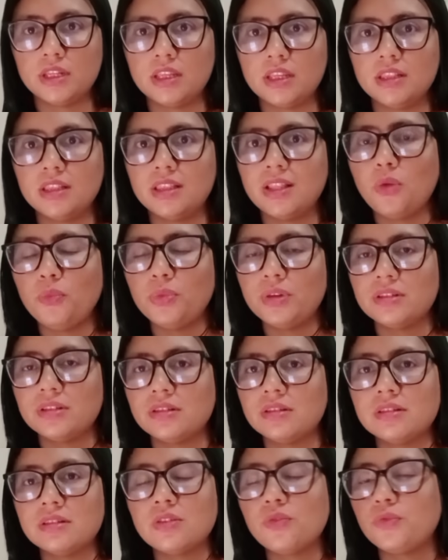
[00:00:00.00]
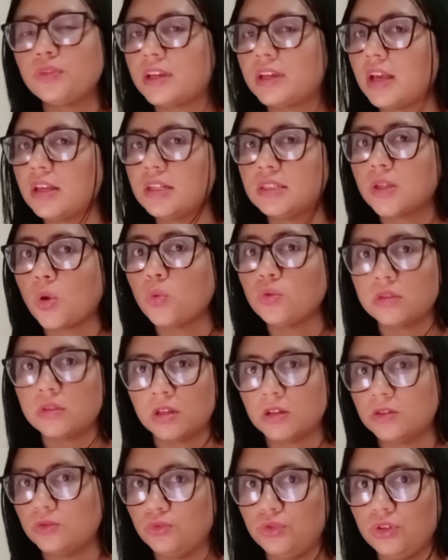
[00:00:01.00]
que não precisa eu ficar
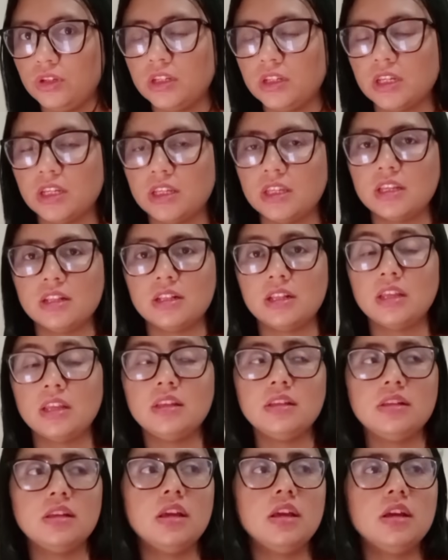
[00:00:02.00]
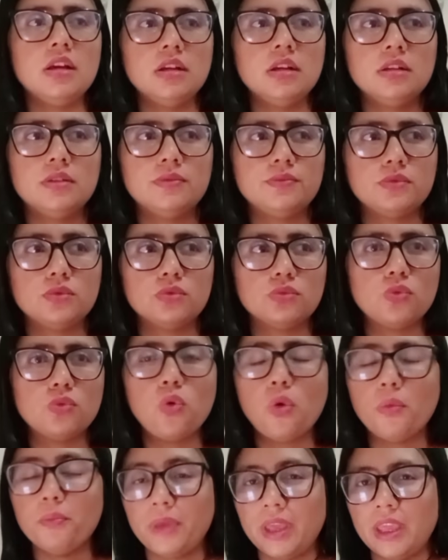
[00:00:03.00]
exaltando ninguém que nem no
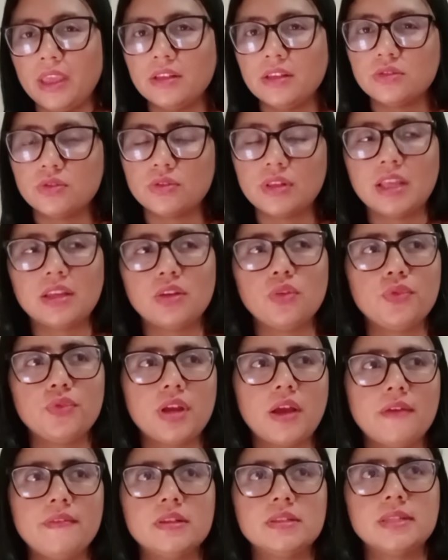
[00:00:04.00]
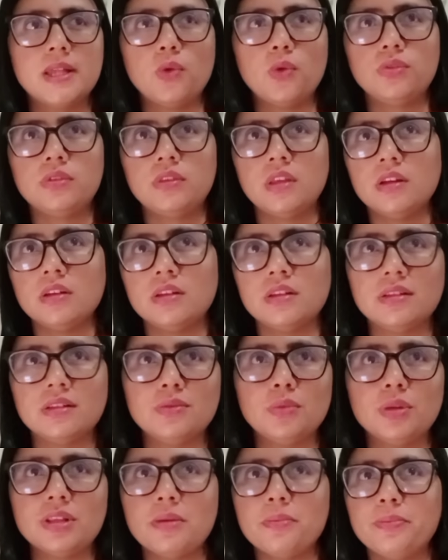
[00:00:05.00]
começo, né, que eu ficava exaltando,
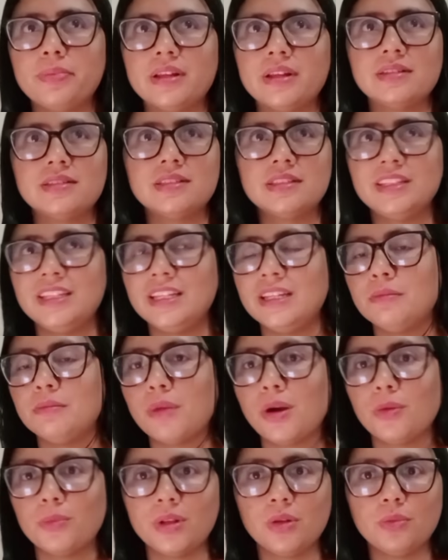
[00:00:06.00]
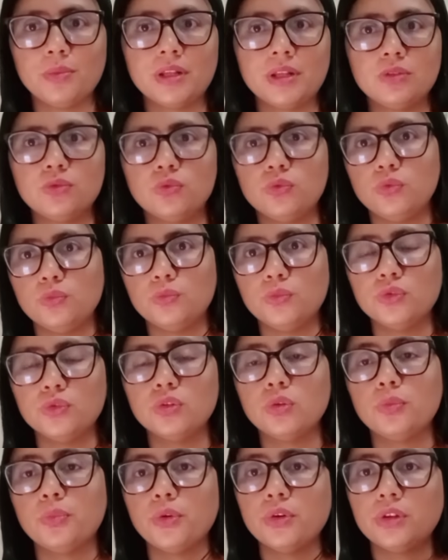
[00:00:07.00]
botando pra cima, é o melhor marido do
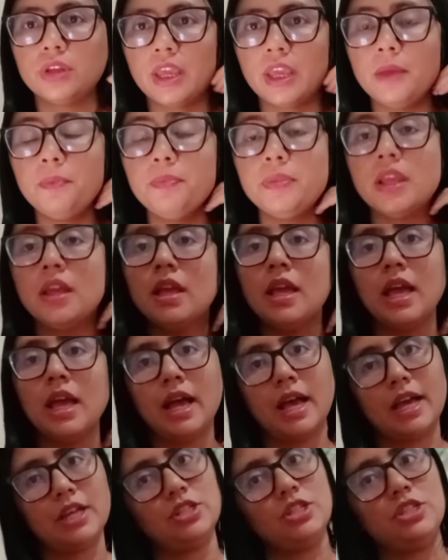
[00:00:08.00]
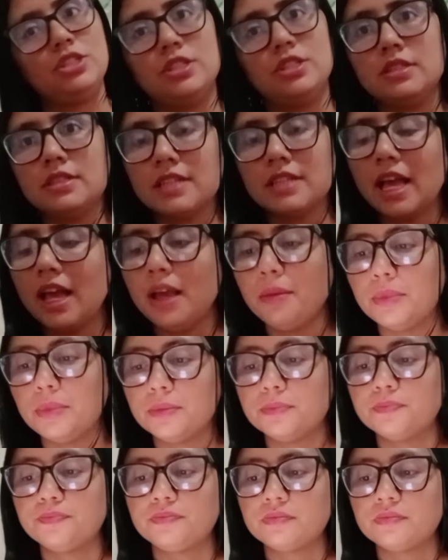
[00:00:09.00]
mundo, porque a gente sabe